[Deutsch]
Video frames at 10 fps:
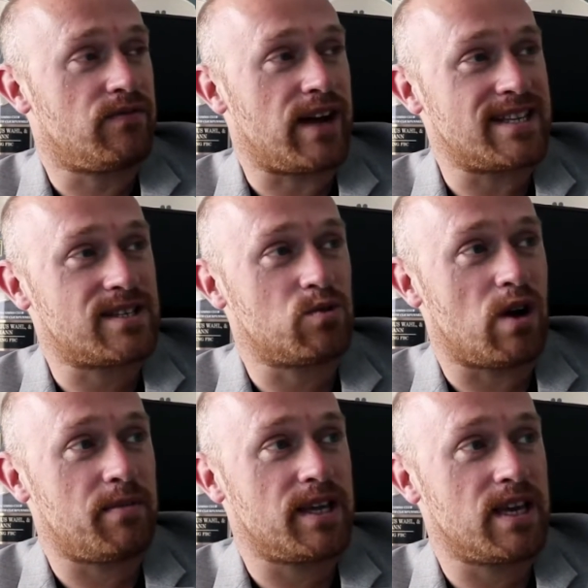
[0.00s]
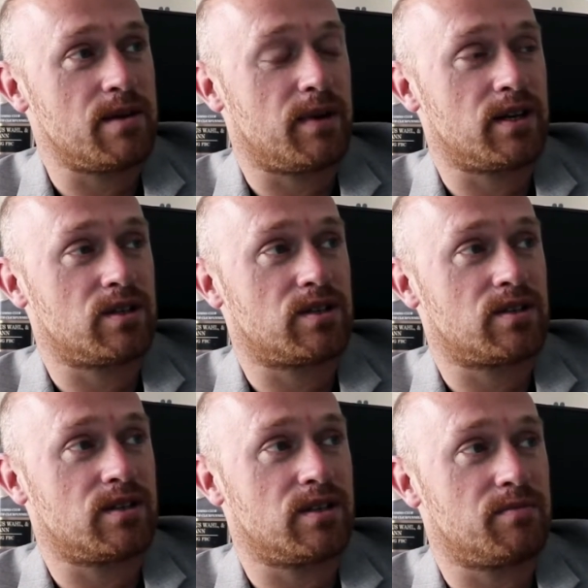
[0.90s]
Falls du aber
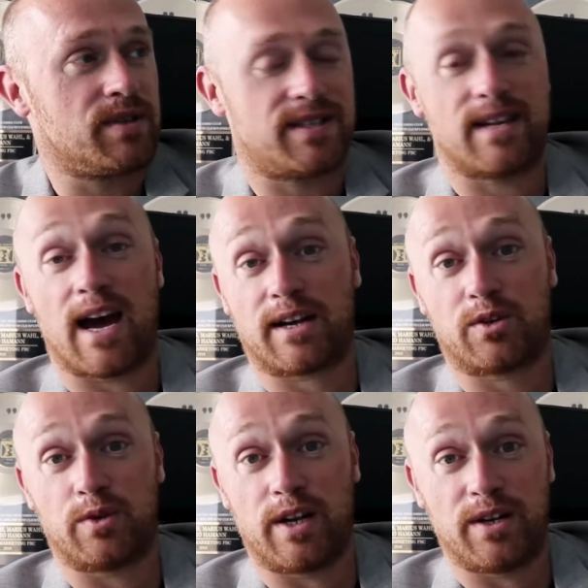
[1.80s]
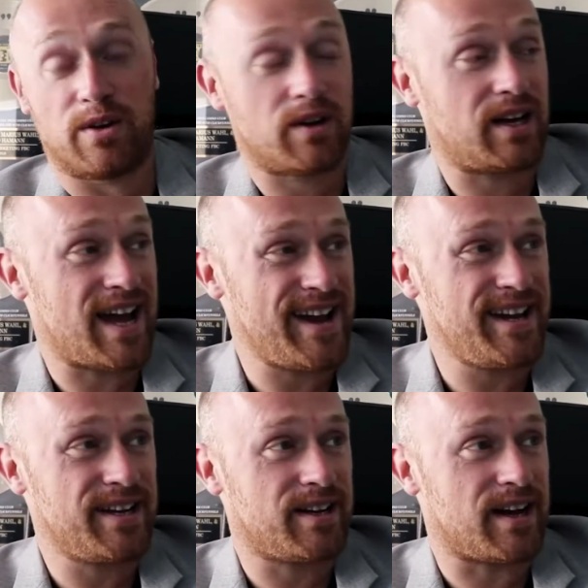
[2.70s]
jemand äh, bist, der aktuell noch
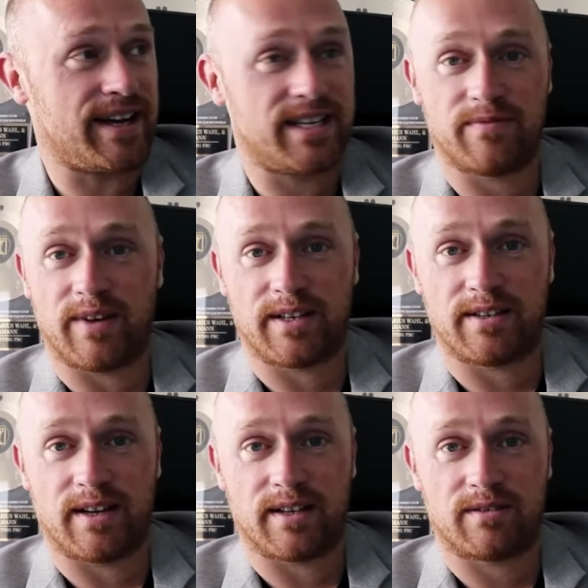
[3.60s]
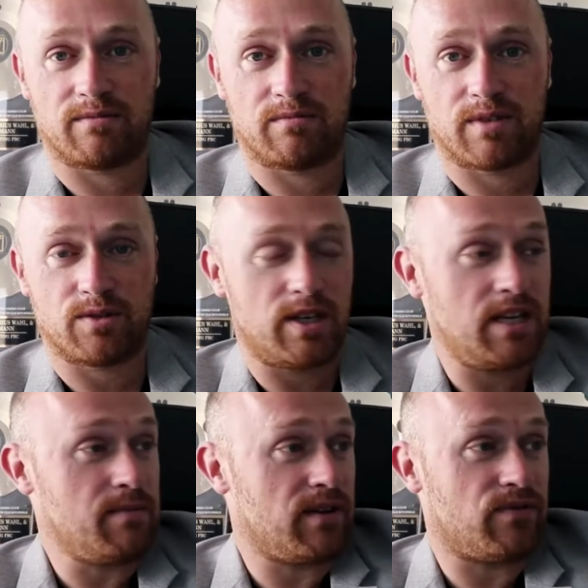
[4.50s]
keine Reichweite hat, also
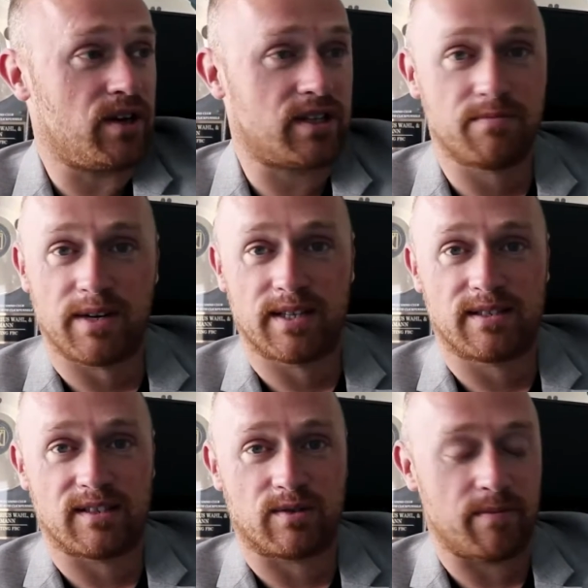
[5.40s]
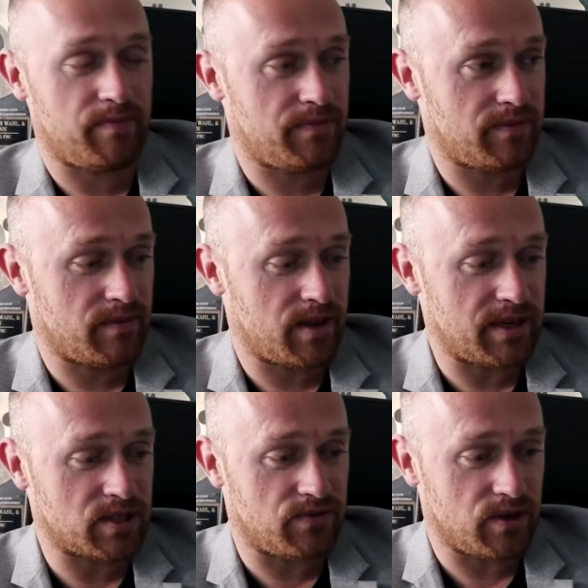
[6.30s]
niemand folgt dir bei Instagram, machst du